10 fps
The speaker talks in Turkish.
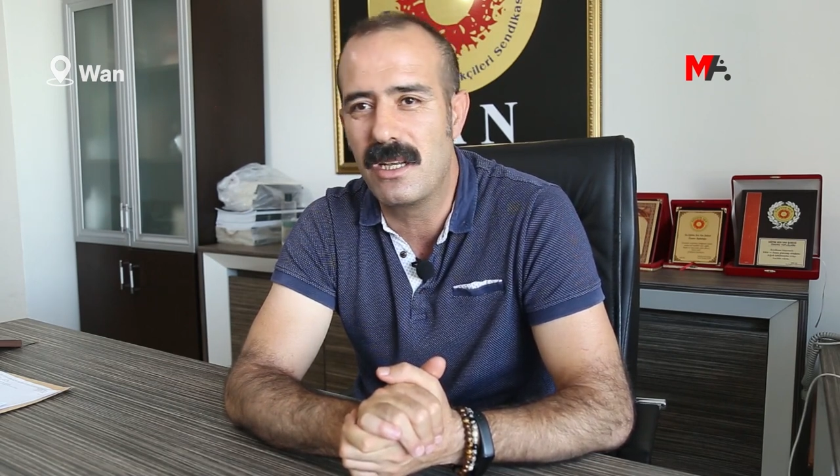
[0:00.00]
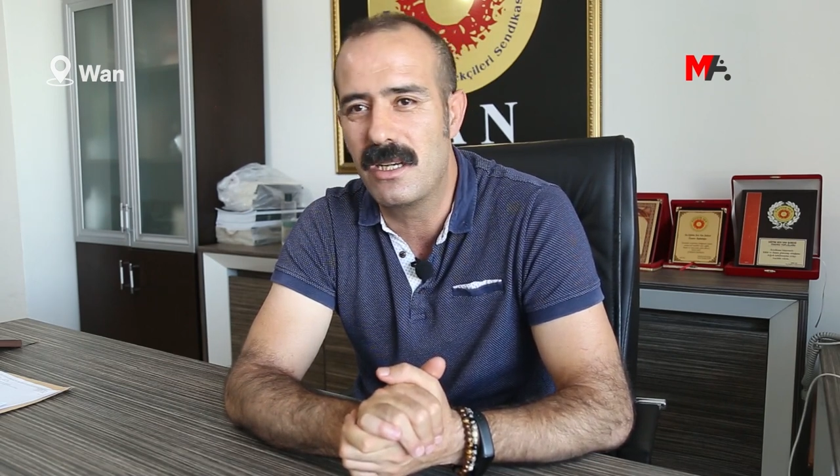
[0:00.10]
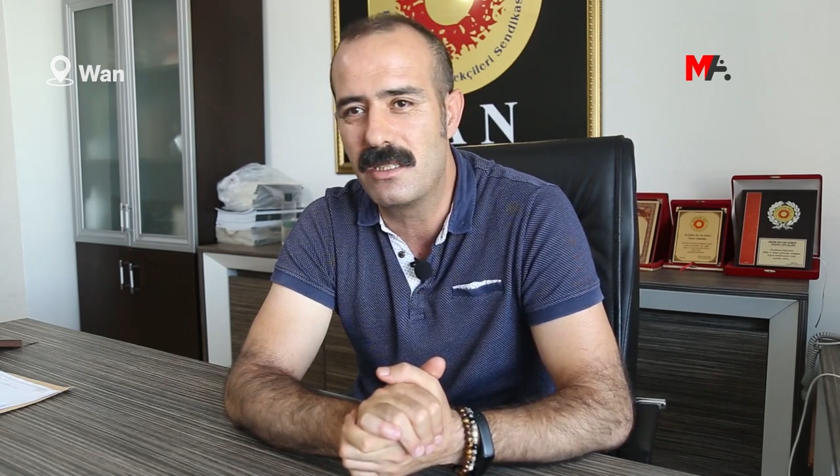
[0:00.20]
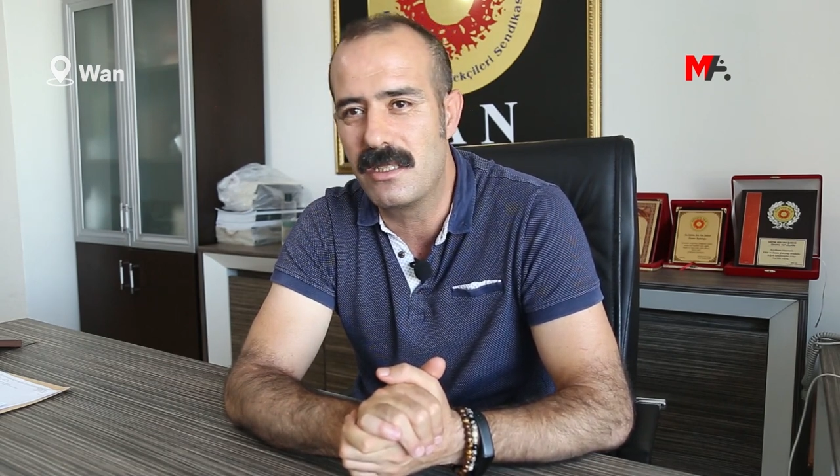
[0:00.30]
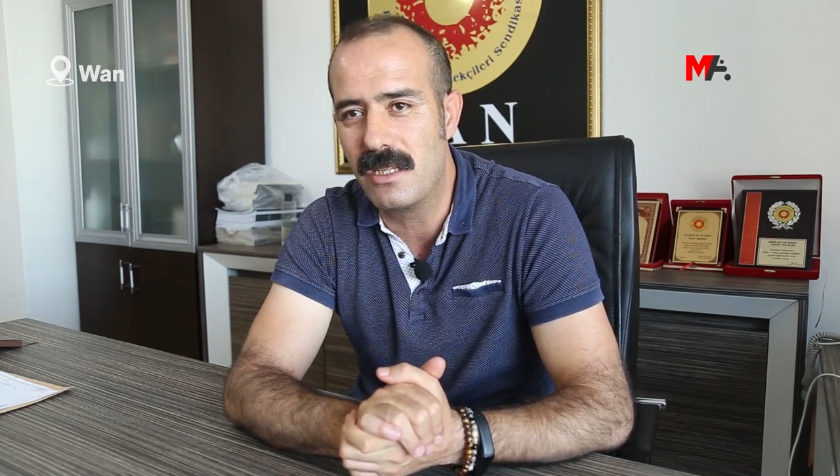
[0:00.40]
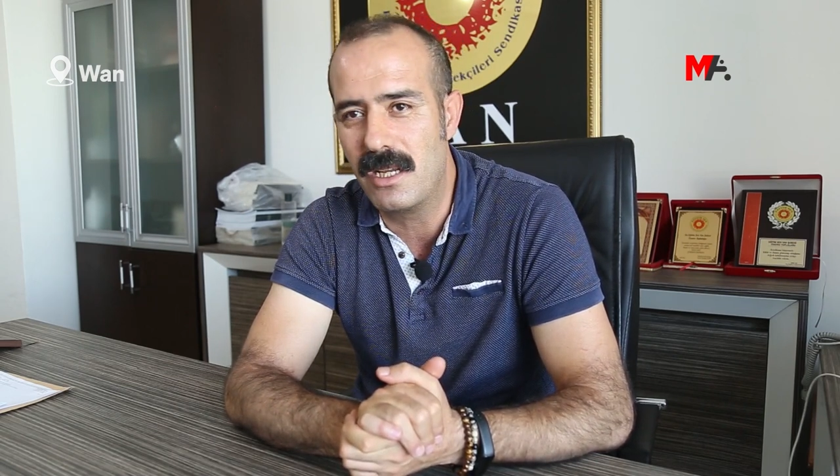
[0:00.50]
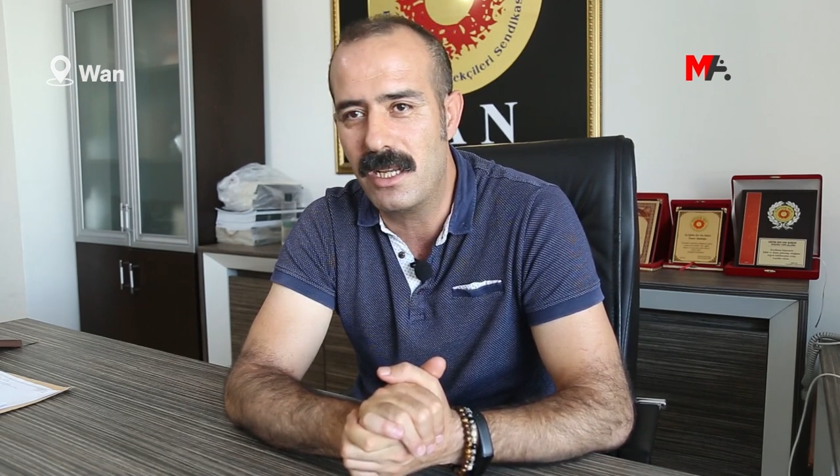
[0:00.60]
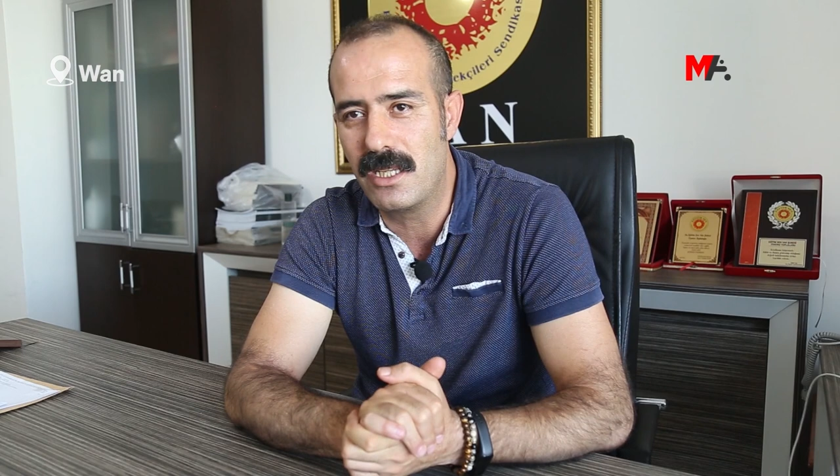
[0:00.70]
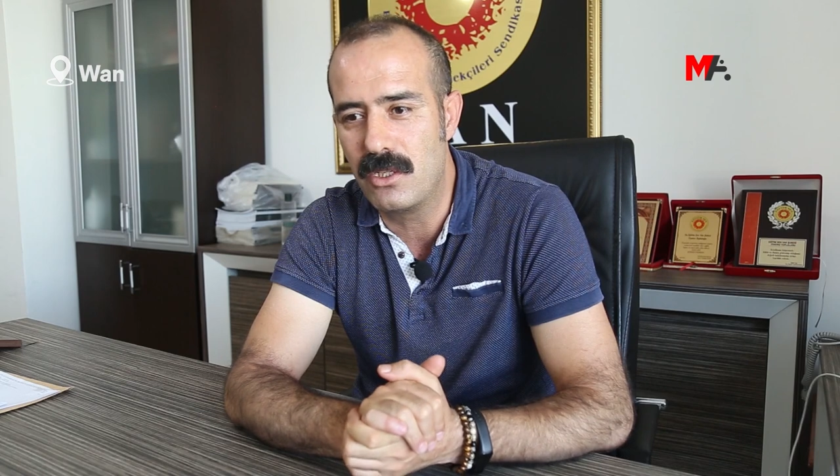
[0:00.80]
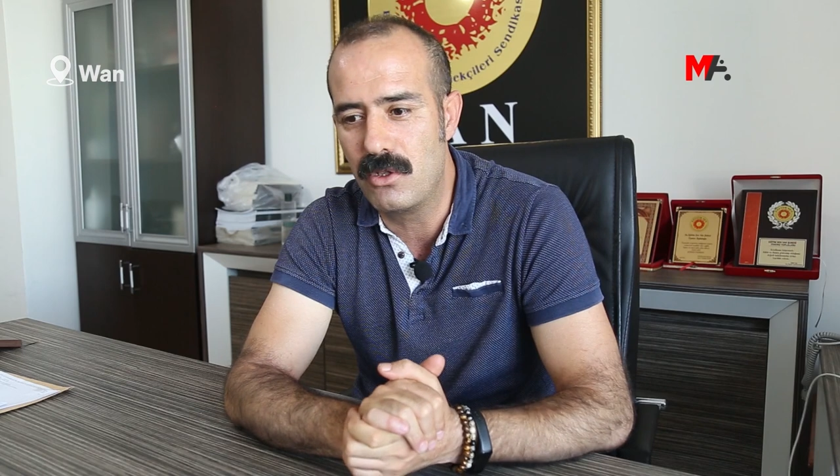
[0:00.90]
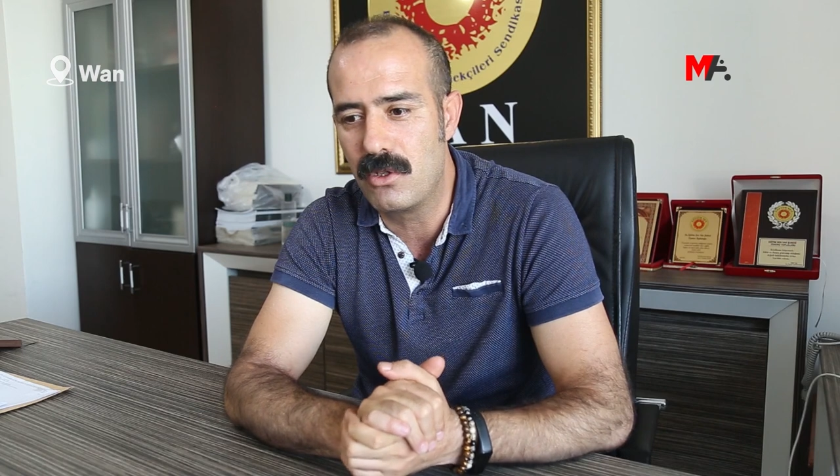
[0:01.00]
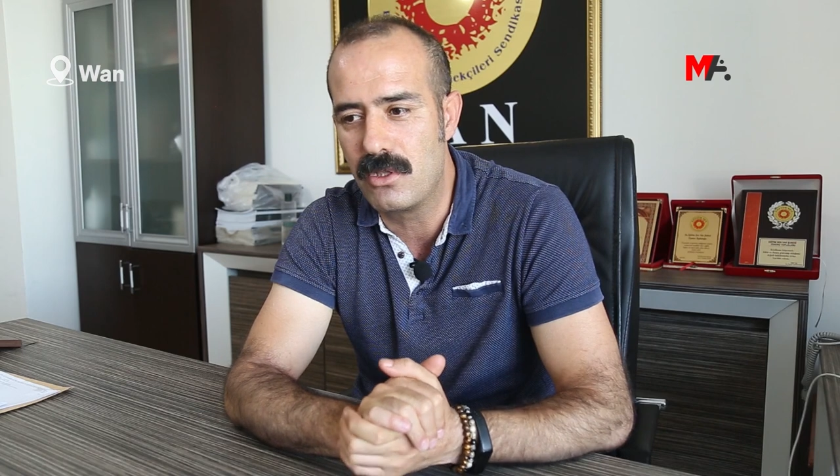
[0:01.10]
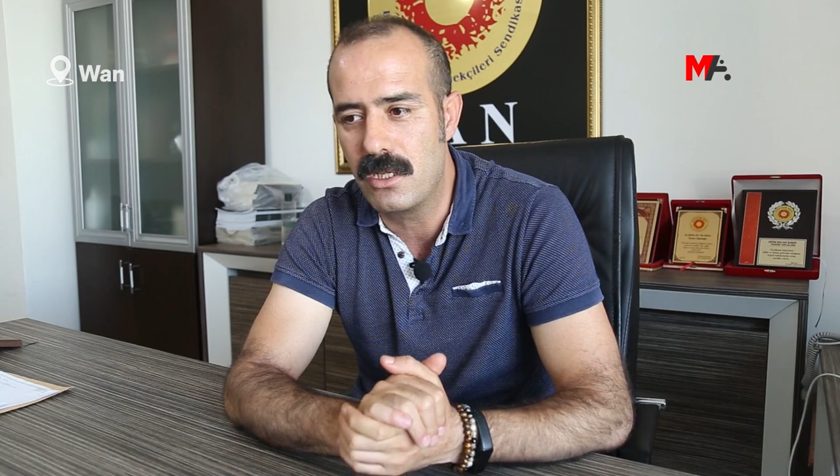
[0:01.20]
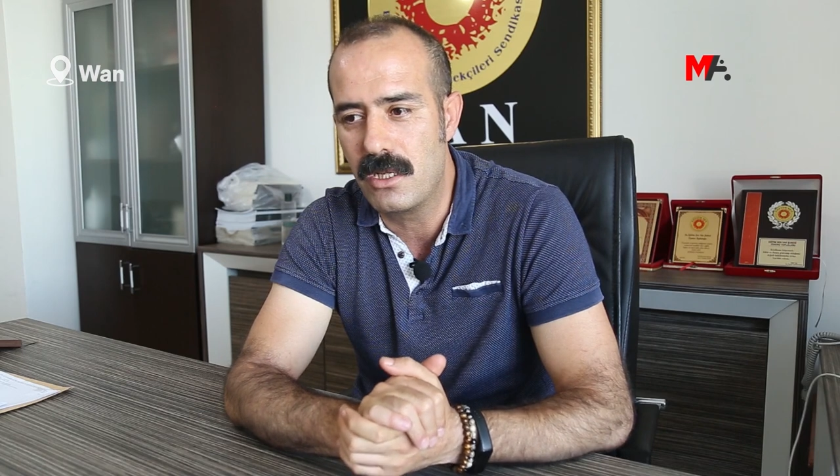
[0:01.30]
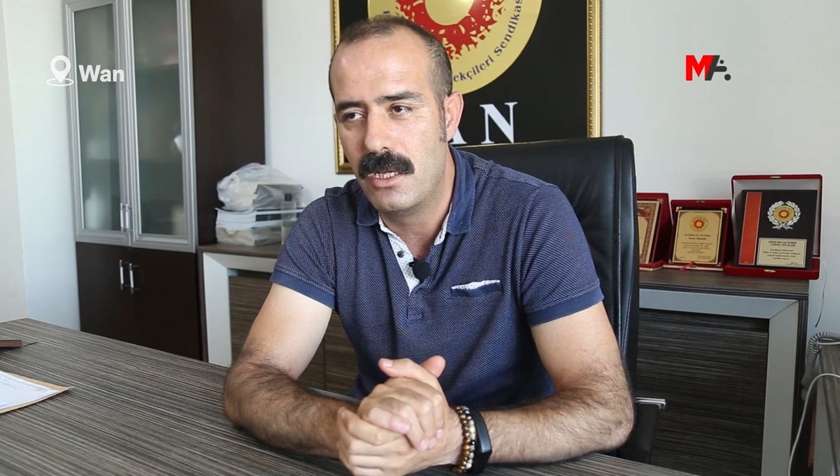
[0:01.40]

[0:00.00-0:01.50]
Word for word: yıllardır dile getiriyoruz.